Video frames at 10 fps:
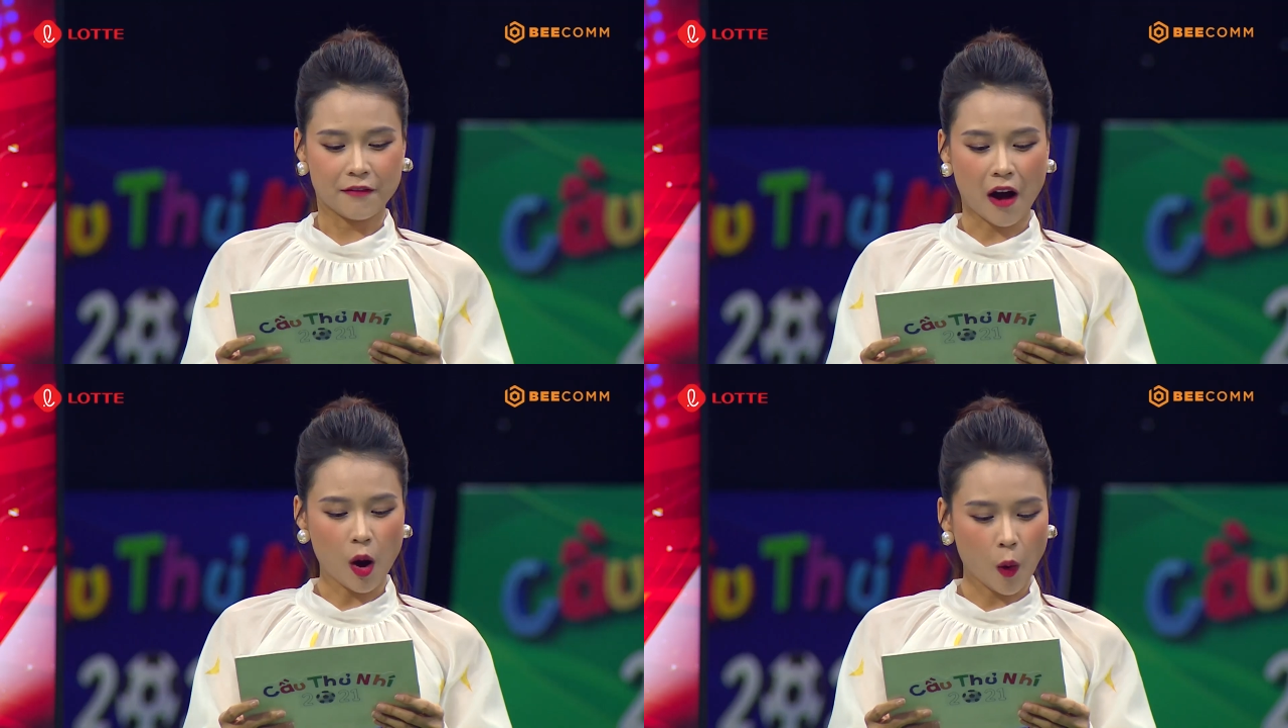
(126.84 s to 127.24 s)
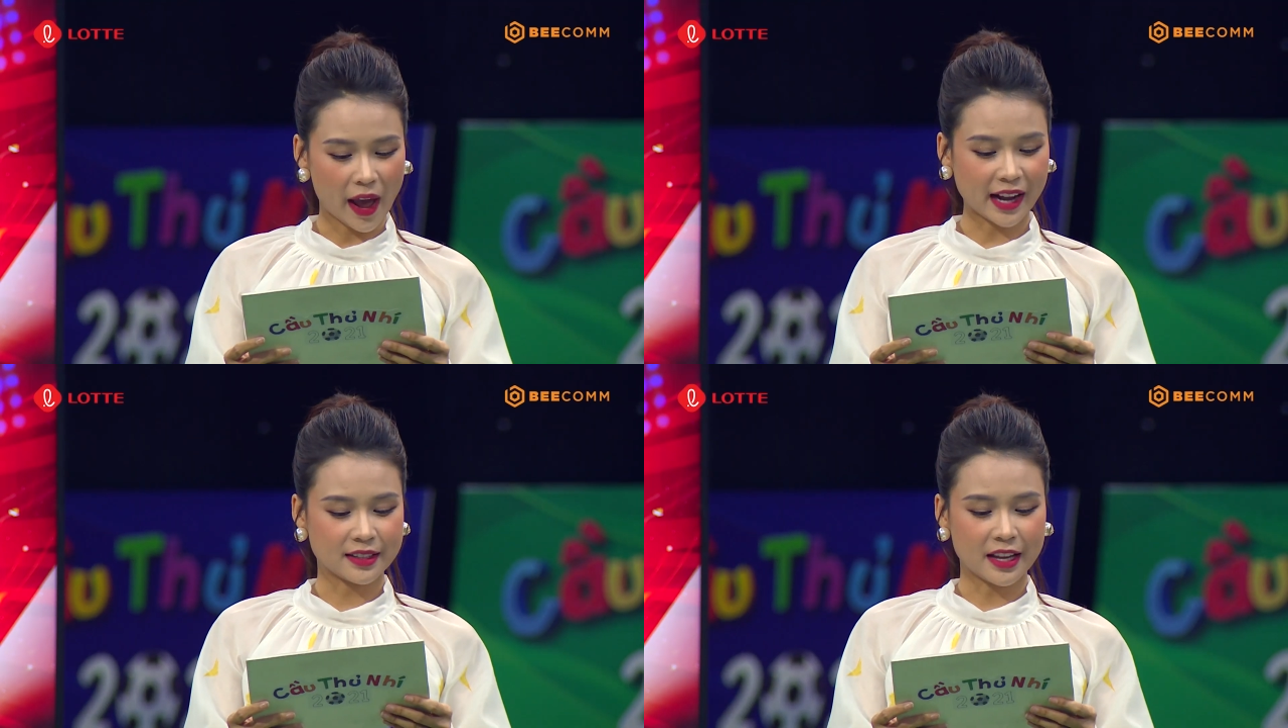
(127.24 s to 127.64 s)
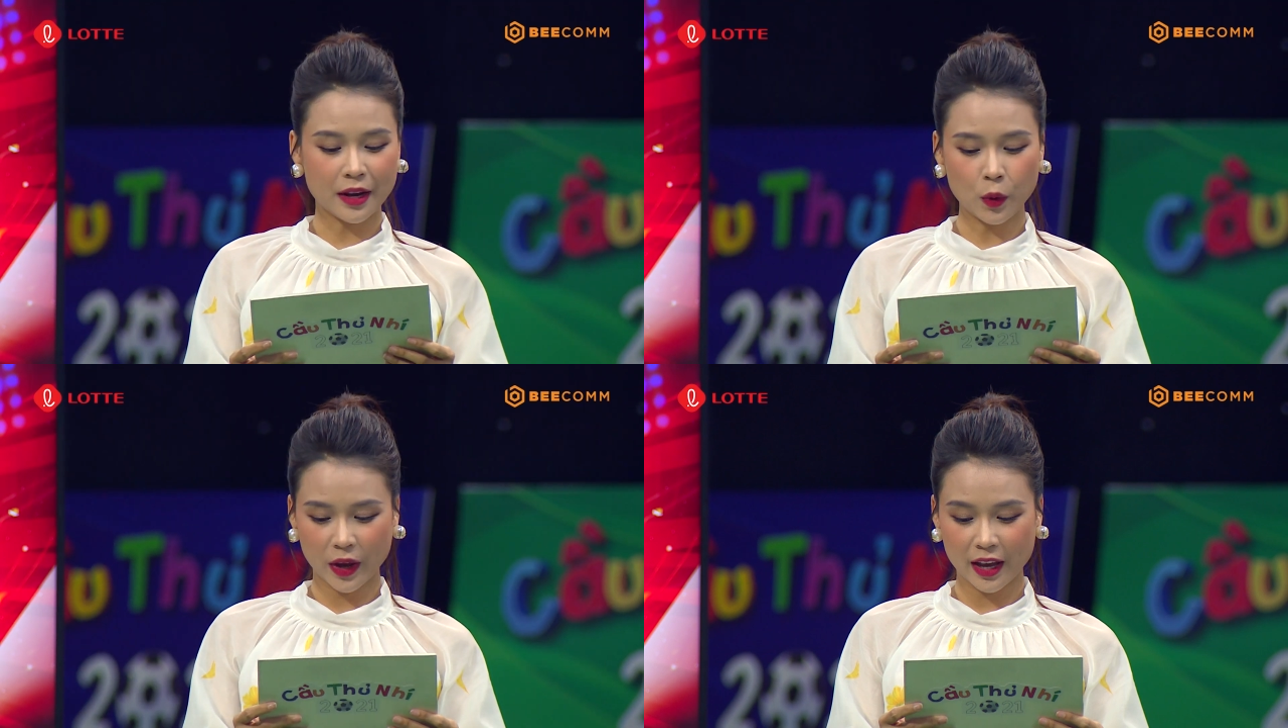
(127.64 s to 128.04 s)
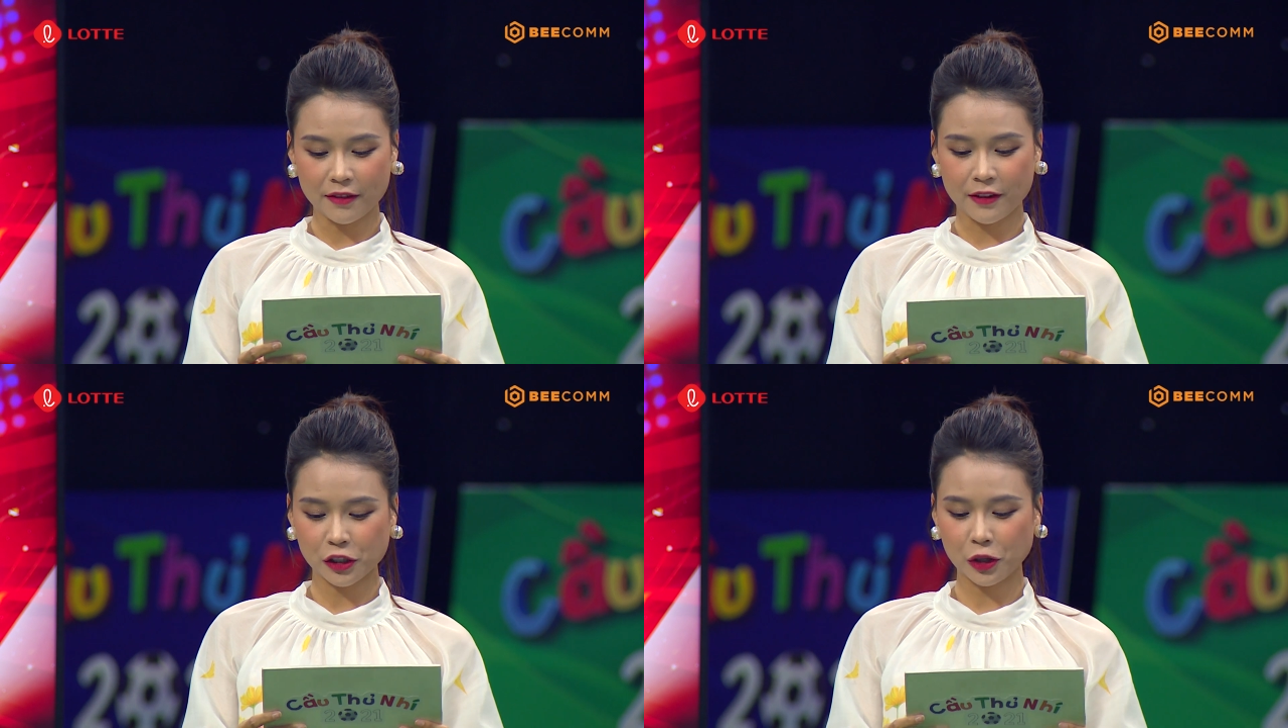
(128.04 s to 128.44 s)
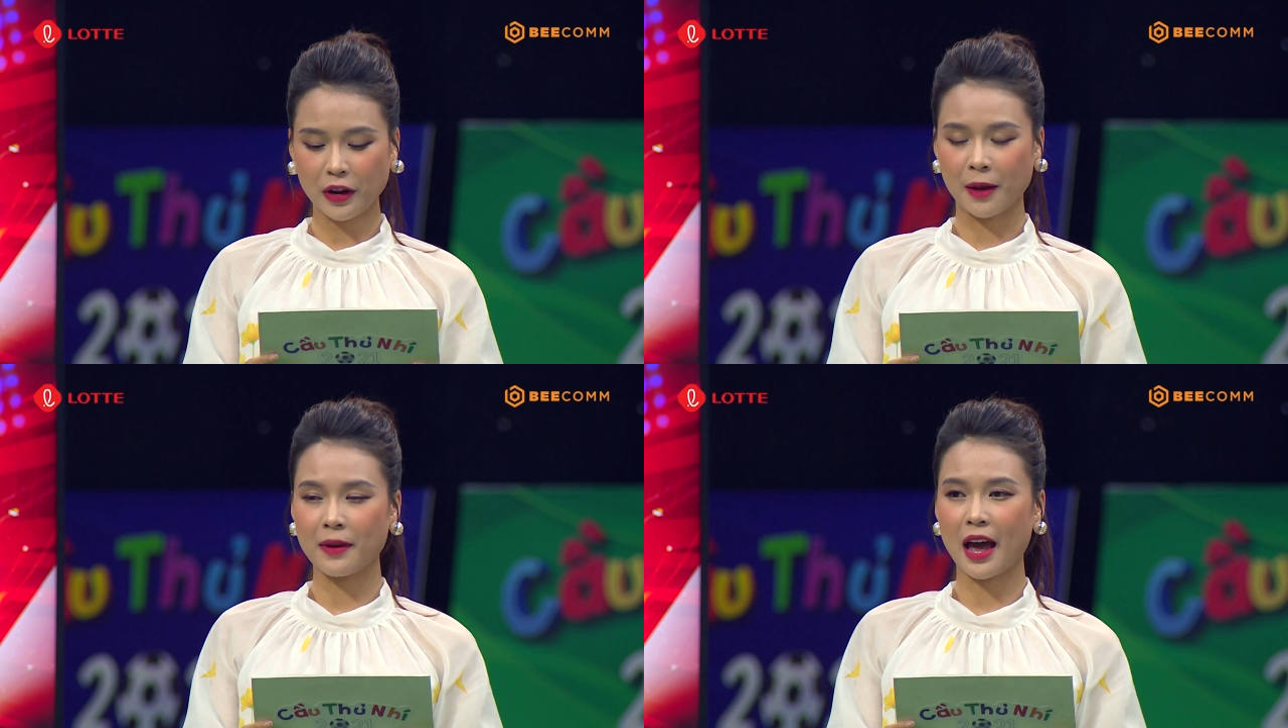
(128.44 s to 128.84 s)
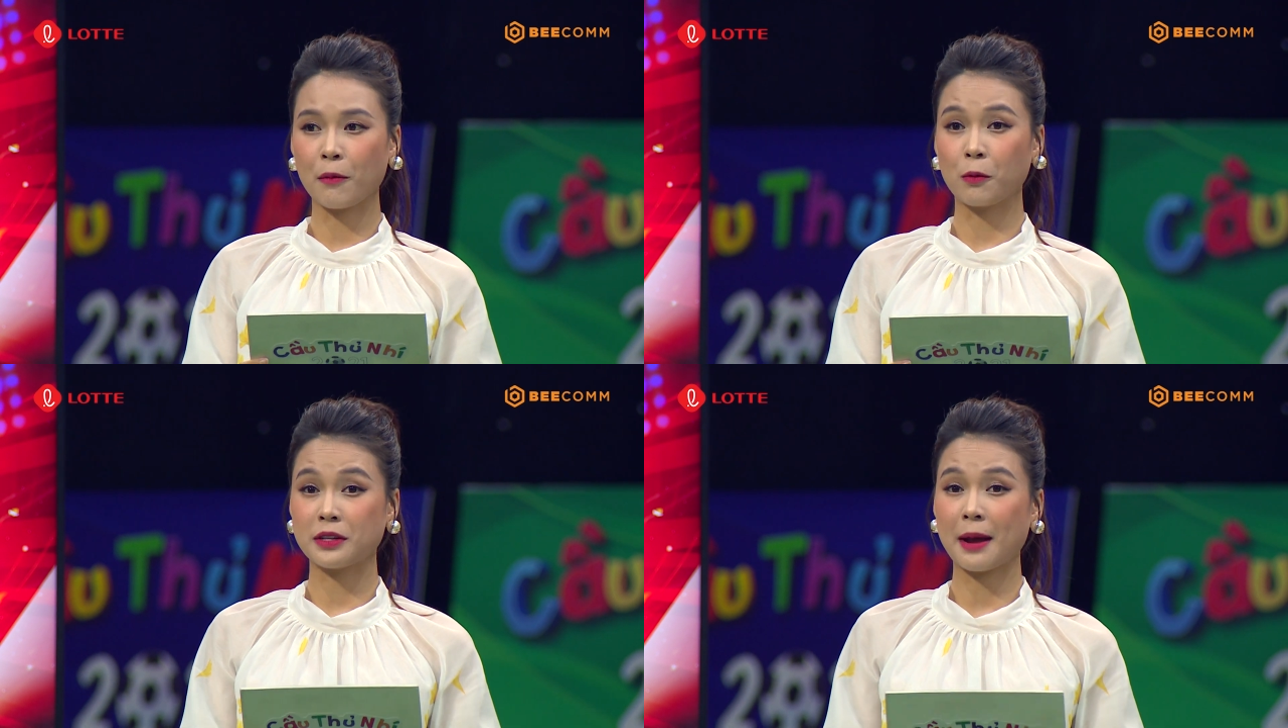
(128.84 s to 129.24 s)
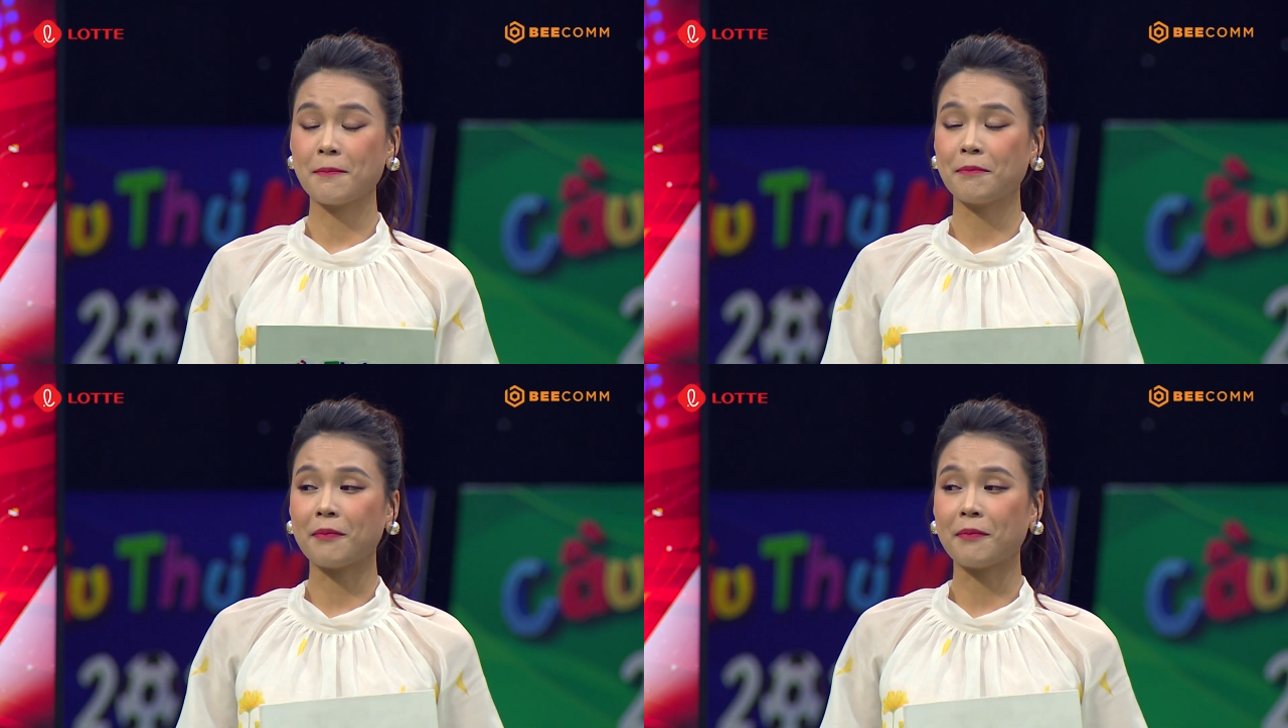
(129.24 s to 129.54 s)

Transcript: Võ Hoàng Thiên Quý với số điểm là một trăm